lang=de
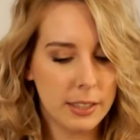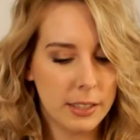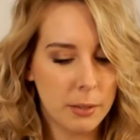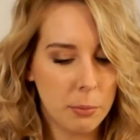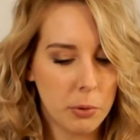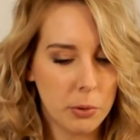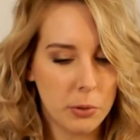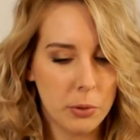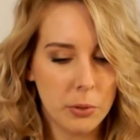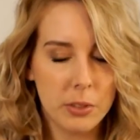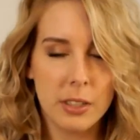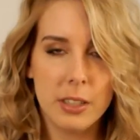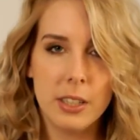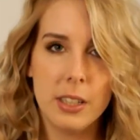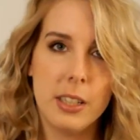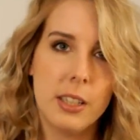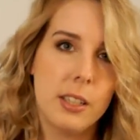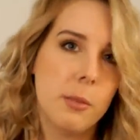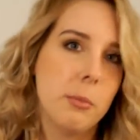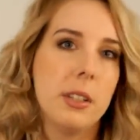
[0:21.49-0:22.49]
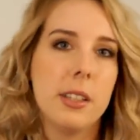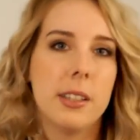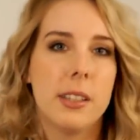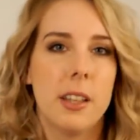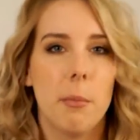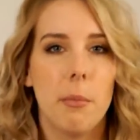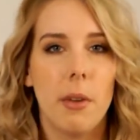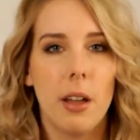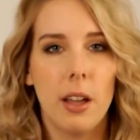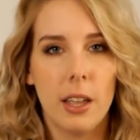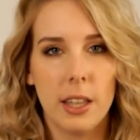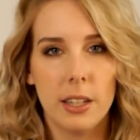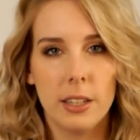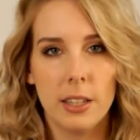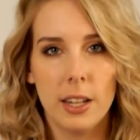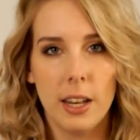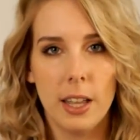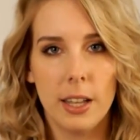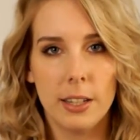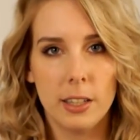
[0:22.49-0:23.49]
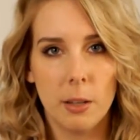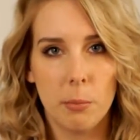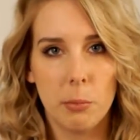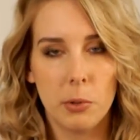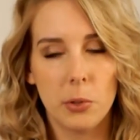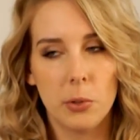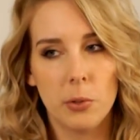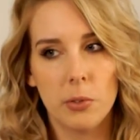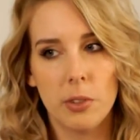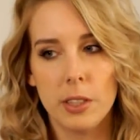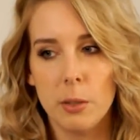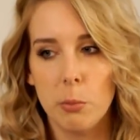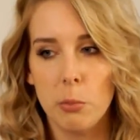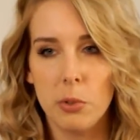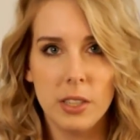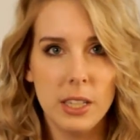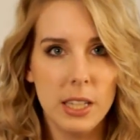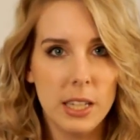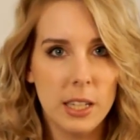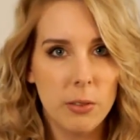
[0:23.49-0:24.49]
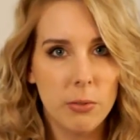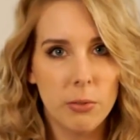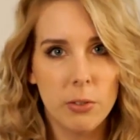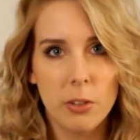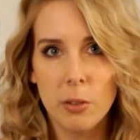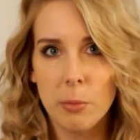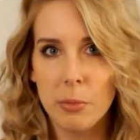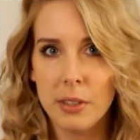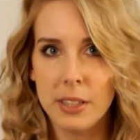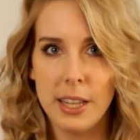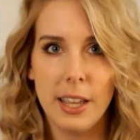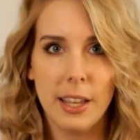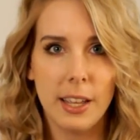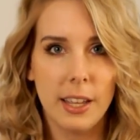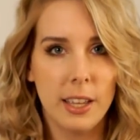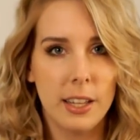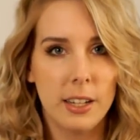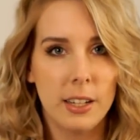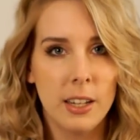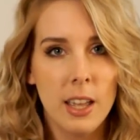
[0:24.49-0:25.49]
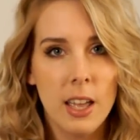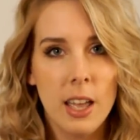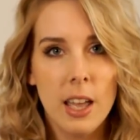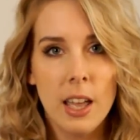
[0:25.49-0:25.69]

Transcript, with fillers: die Produkte, die ich im Dezember kennengelernt habe, beziehungsweise Musik, Filme, Serien,